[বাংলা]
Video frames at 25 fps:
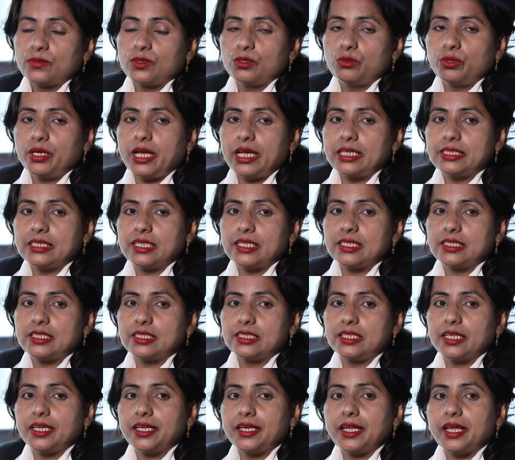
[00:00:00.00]
দুই হাজার
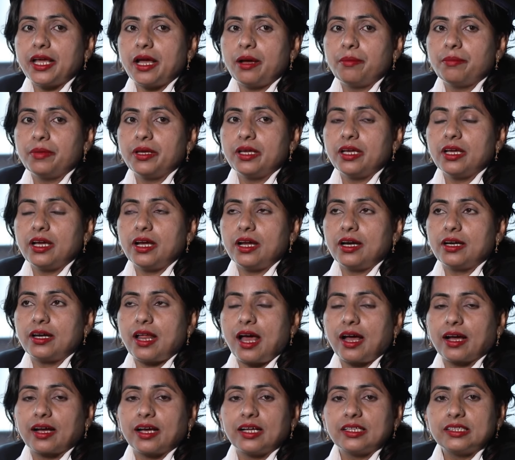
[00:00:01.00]
তিনে আমি
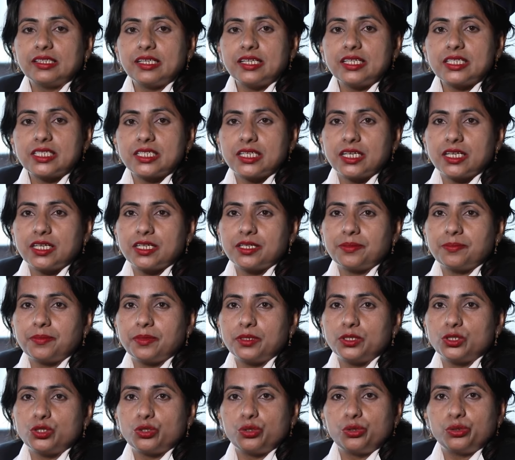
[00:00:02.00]
ঢাকাতে এসে
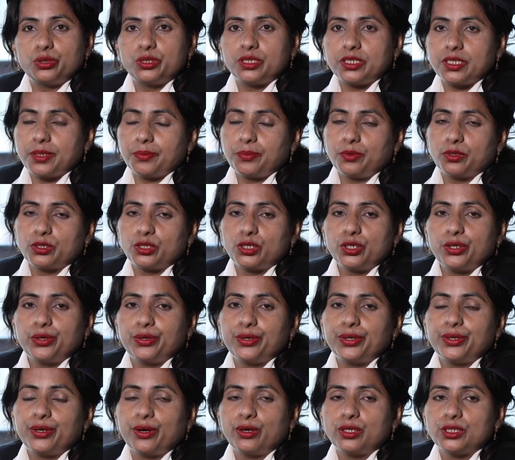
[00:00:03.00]
জৌলজিতে ভর্তি
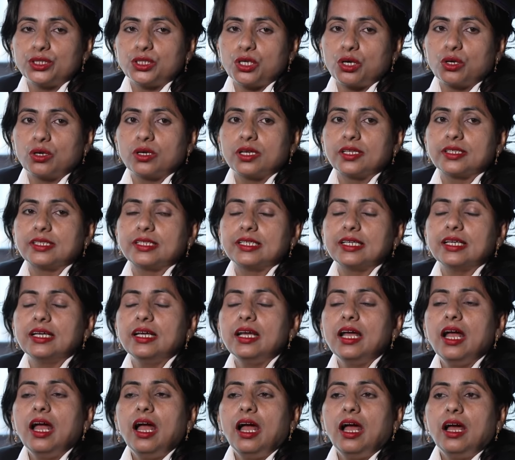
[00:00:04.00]
হই জগন্নাথে
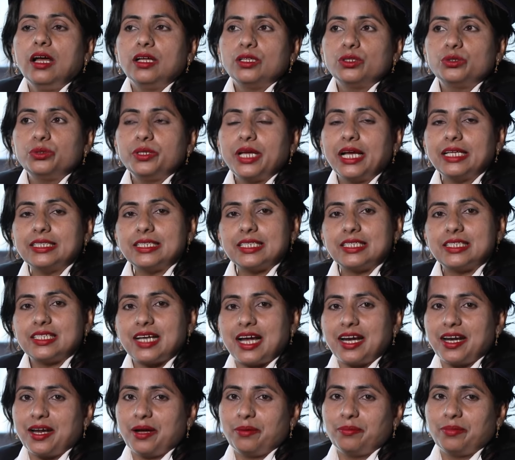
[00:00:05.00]
দুই হাজার
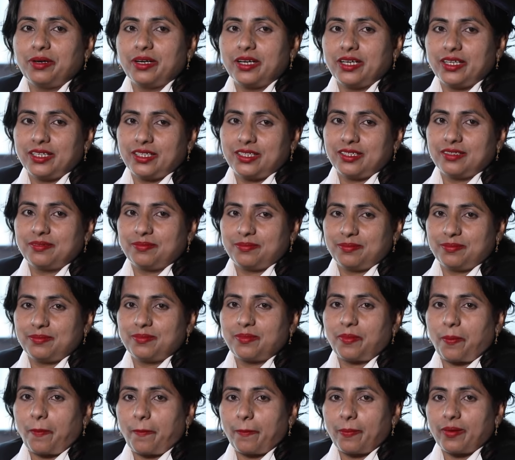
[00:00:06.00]
চারে আমার এই
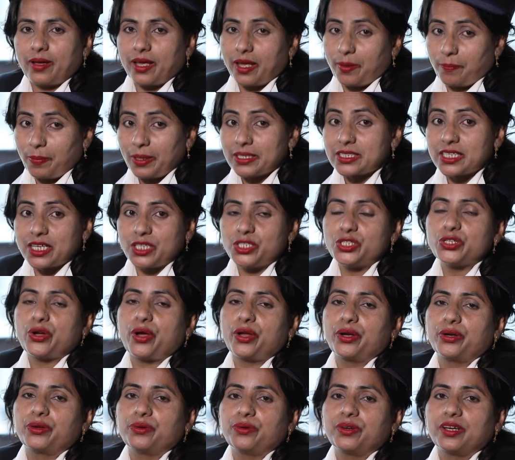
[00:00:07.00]
এই পেশায়
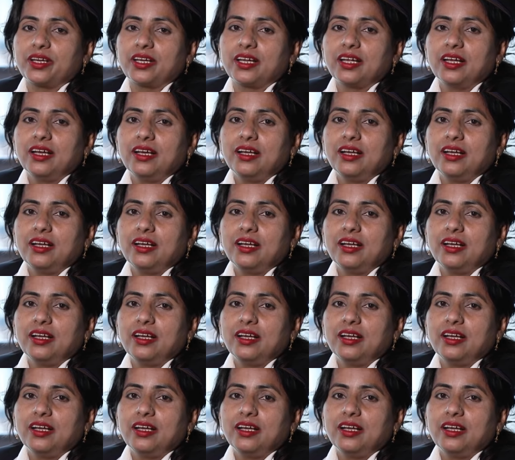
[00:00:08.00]
জয়েন করি